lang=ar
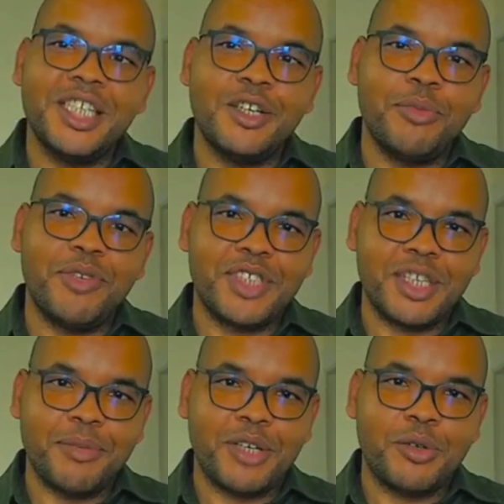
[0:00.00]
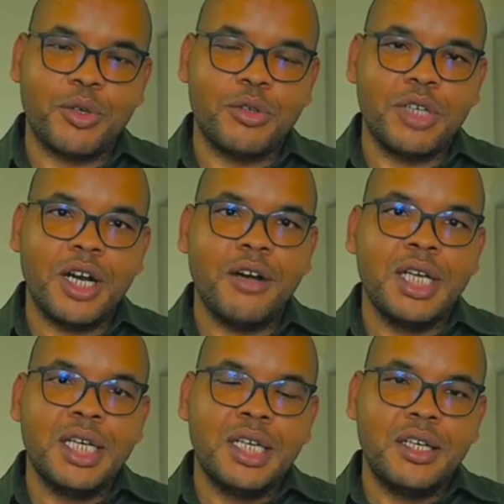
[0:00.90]
اليومي في زمن كورونا
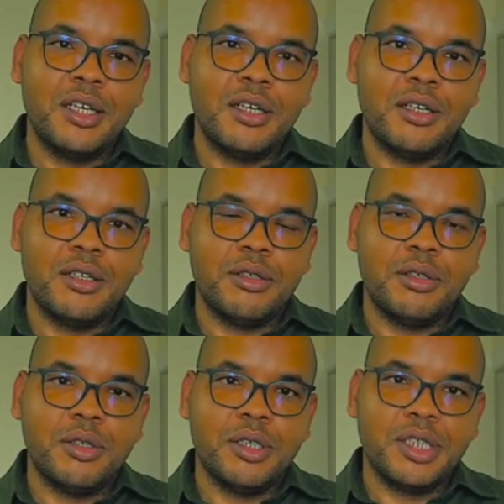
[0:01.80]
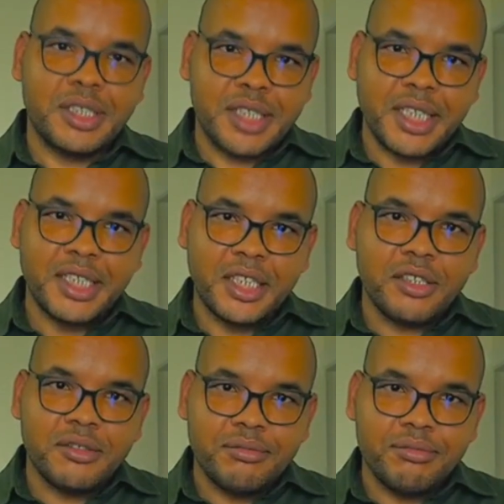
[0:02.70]
آه،
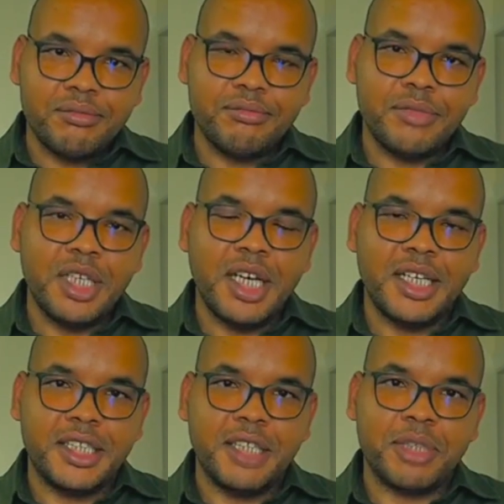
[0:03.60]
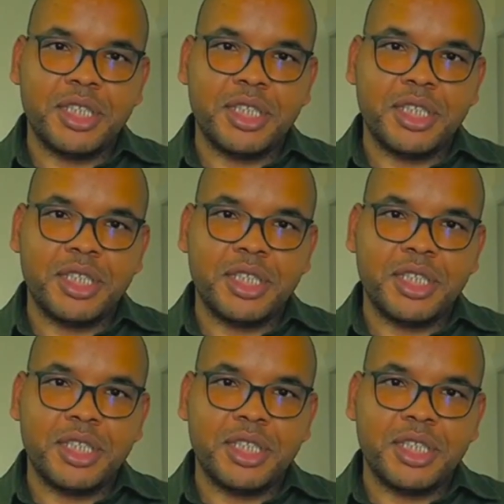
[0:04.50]
تغير الى حد ما